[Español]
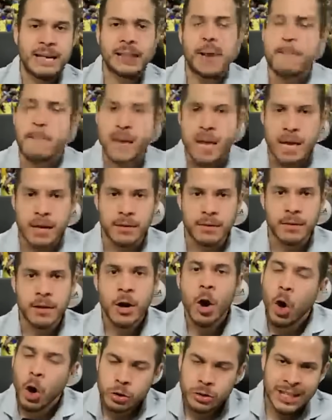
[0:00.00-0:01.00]
también.
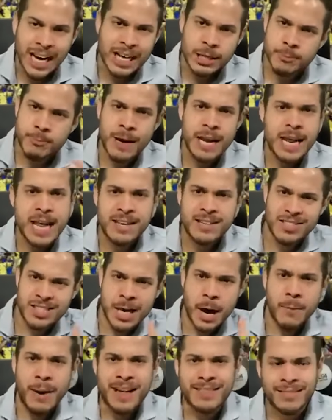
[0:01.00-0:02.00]
Otra experiencia,
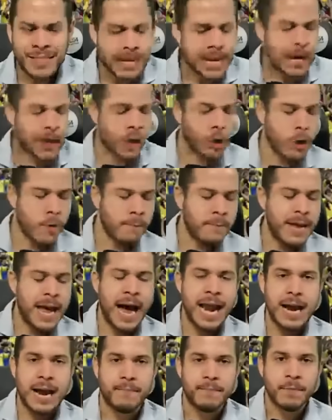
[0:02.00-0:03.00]
bandera
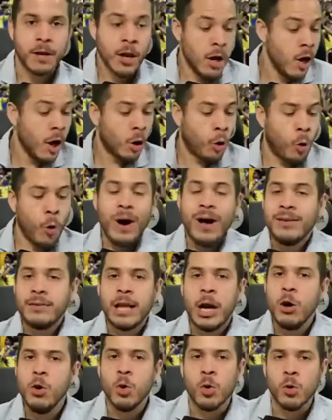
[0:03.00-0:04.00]
colombiana.
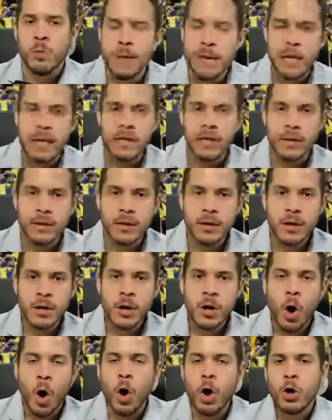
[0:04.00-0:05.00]
referente.
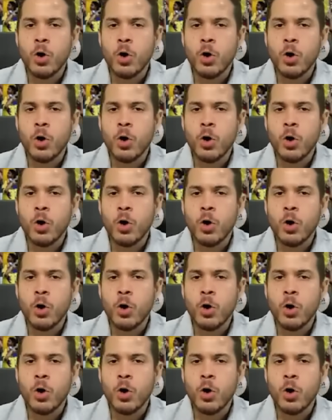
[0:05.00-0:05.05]
Hoy